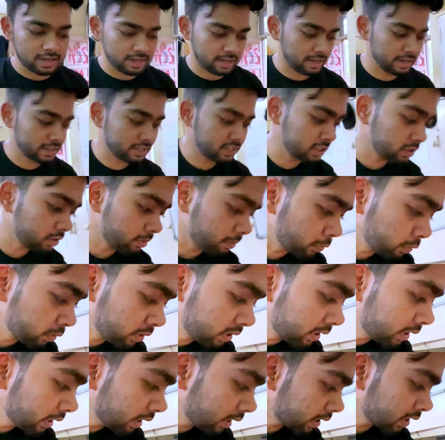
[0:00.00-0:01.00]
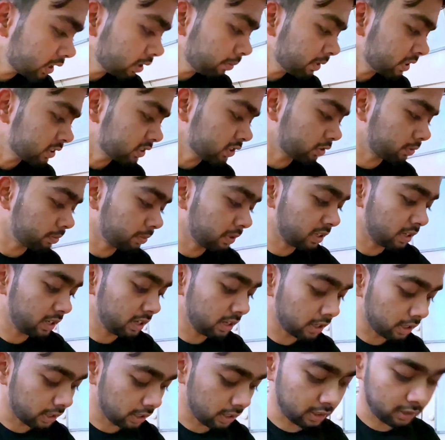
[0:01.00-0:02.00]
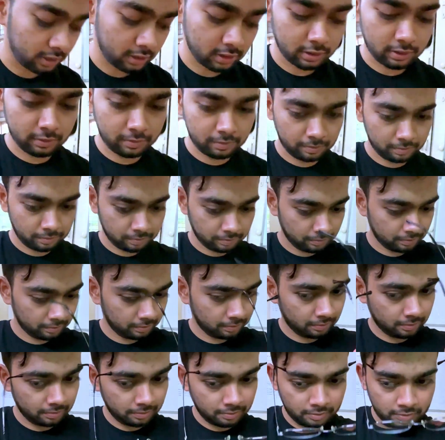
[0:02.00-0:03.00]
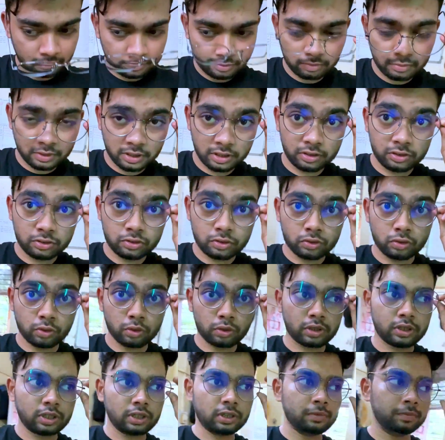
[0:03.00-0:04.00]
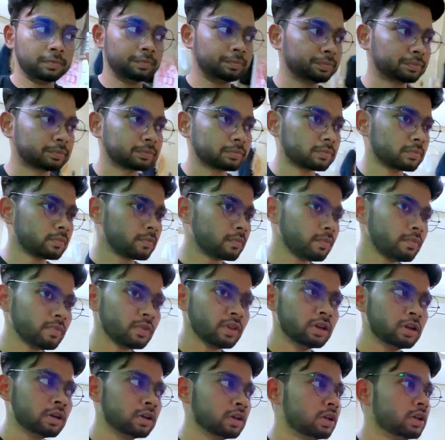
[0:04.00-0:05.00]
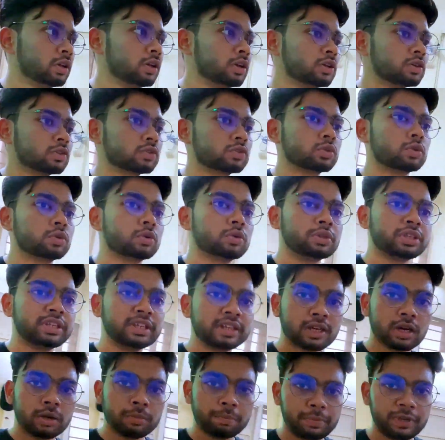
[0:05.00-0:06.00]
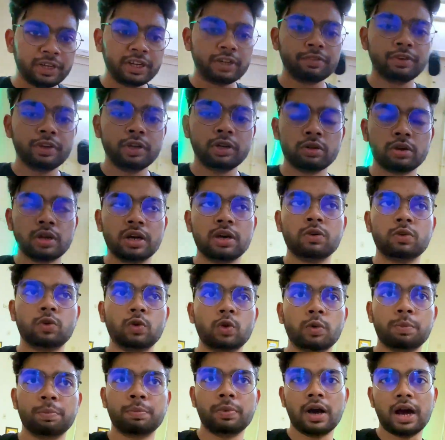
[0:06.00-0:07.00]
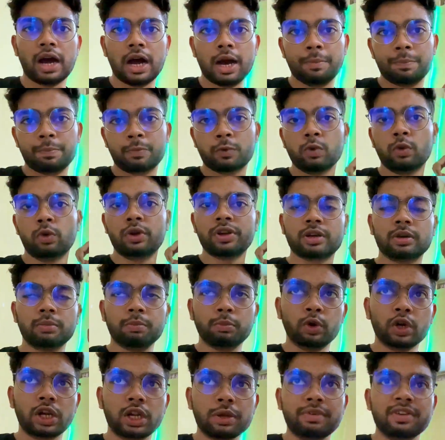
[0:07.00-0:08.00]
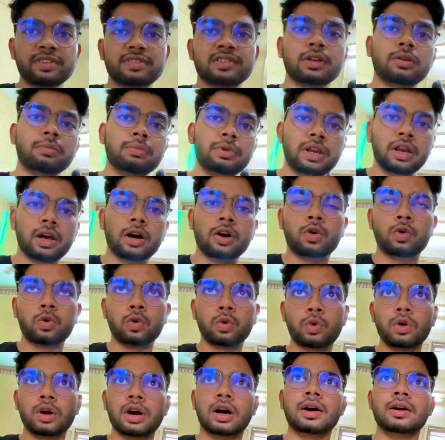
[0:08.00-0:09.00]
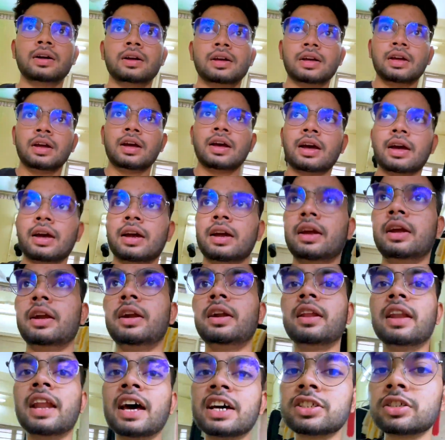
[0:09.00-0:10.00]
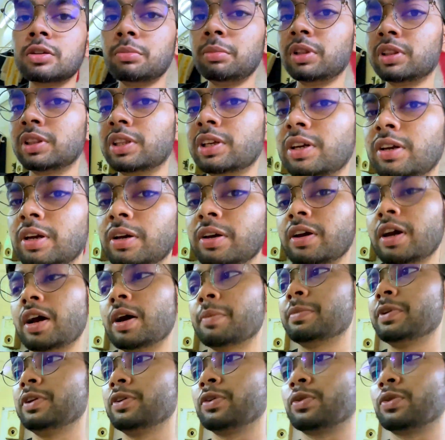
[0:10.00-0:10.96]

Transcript: एक चीज़ भूल गया कि मैं चश्मा नहीं लगाया था बट इट्स ओके सो ये कंप्लीट वीडियो रहा होप आपको एक मोटिवेशन मिला होगा एंड लास्ट मिलते हैं अपने